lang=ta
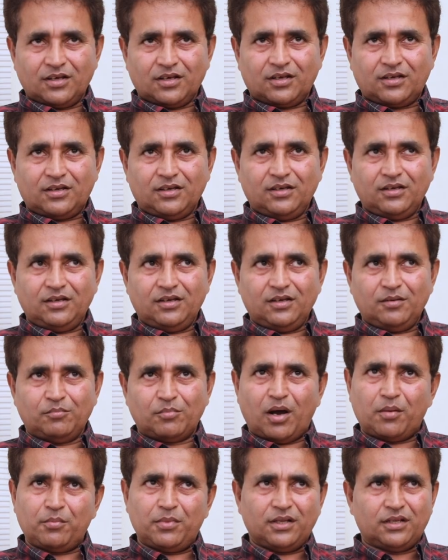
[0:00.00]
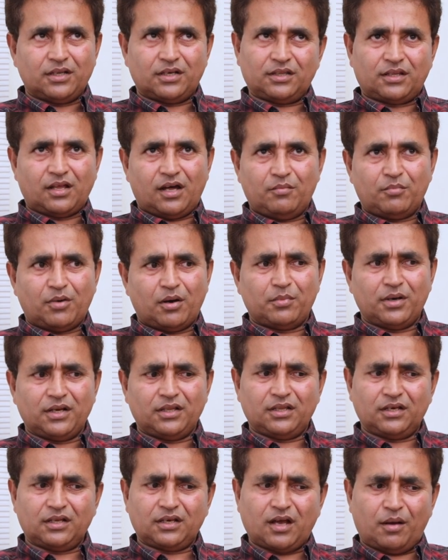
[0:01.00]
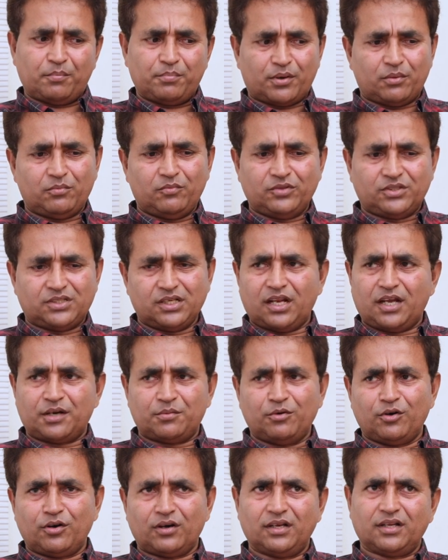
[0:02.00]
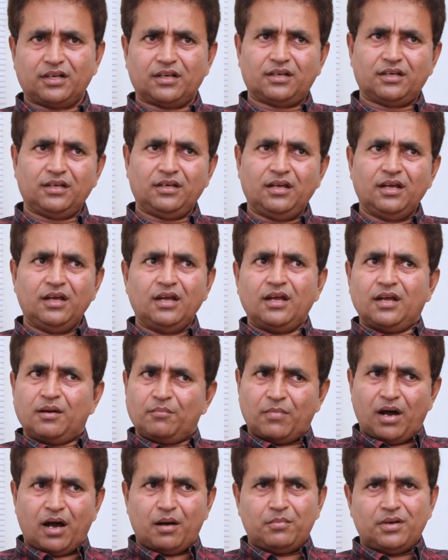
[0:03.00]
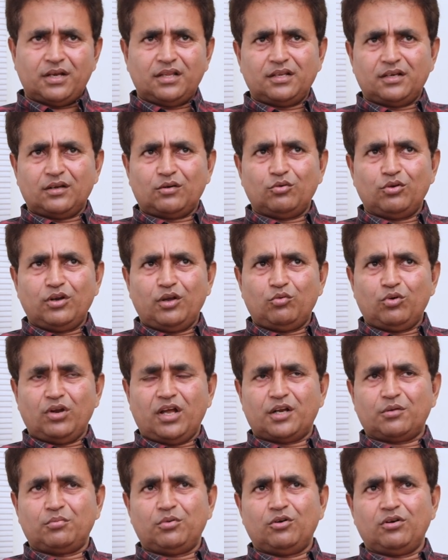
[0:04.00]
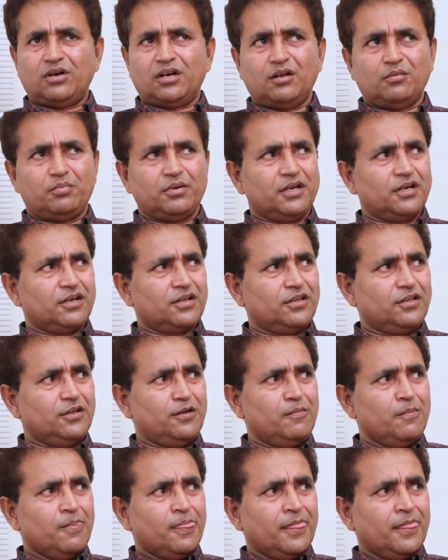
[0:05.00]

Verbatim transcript: எனக்கு மாமனிதன் தான் மாமனிதனுக்கு அப்புறம் சில அனுபவங்கள் இருக்குது மாமனிதனுக்குள்ளே உள்ள அனுபவங்கள் அப்படின்றது